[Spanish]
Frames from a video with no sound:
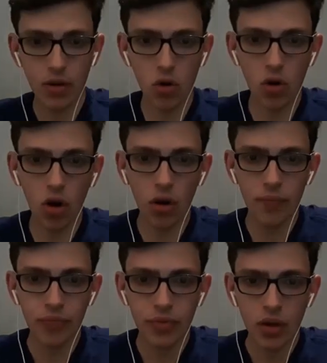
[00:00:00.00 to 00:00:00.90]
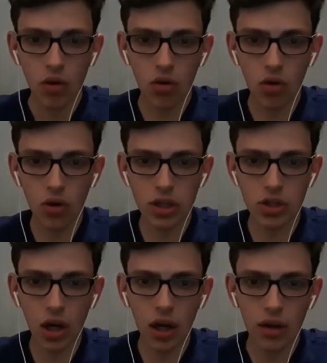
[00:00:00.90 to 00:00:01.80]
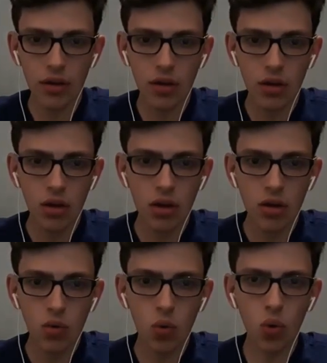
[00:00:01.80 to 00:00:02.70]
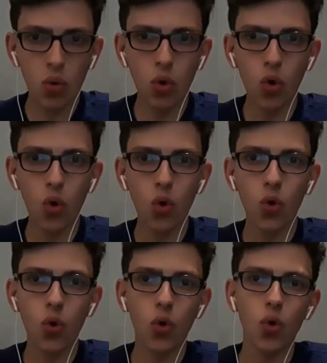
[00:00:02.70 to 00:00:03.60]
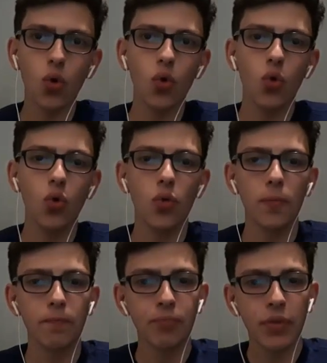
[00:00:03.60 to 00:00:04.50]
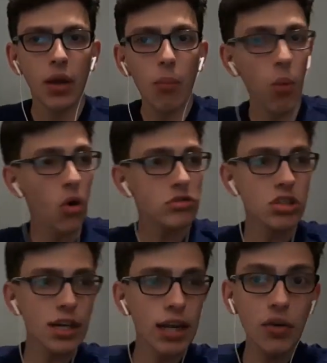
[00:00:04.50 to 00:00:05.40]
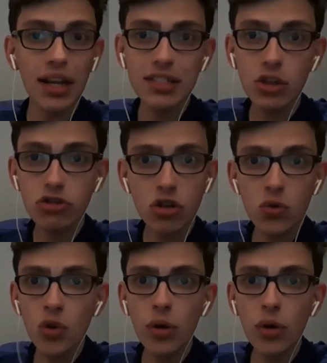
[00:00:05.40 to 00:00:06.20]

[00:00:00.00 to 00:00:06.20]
Ojo, Ojo con esta. Uh. Vos, es increíble. Hace dos segundos